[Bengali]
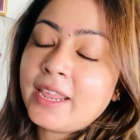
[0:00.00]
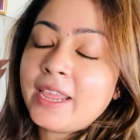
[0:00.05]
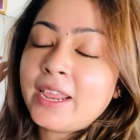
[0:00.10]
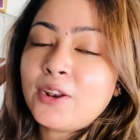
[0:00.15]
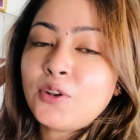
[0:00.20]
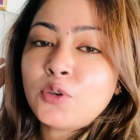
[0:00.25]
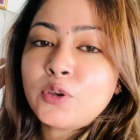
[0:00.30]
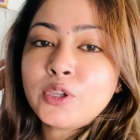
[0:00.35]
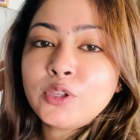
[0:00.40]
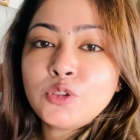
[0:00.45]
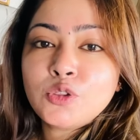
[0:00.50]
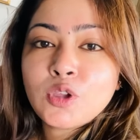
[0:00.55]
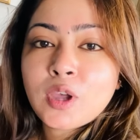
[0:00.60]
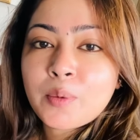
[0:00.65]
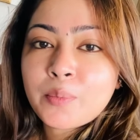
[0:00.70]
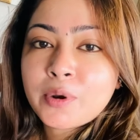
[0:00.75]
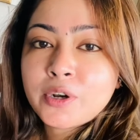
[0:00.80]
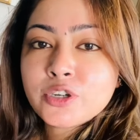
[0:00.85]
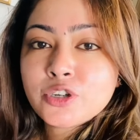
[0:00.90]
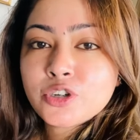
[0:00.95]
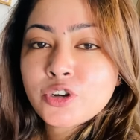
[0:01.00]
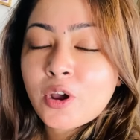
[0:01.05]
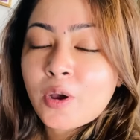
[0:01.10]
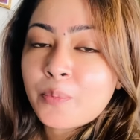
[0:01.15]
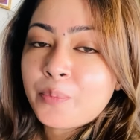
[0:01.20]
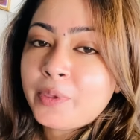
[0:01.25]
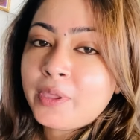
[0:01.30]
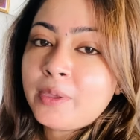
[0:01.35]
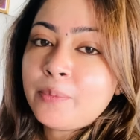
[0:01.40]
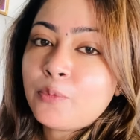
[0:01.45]
এগুলো কিন্তু আমার
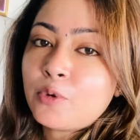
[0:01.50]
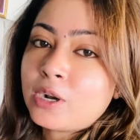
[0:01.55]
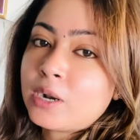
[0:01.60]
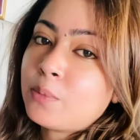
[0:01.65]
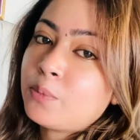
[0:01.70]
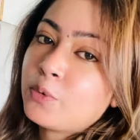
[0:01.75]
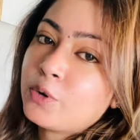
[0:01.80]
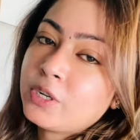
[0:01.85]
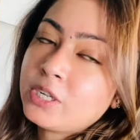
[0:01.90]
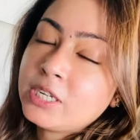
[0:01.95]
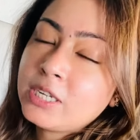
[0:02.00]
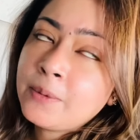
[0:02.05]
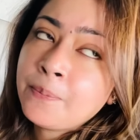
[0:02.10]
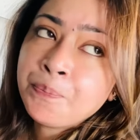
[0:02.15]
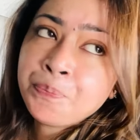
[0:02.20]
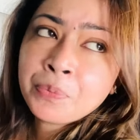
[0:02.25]
সবই মোটামুটি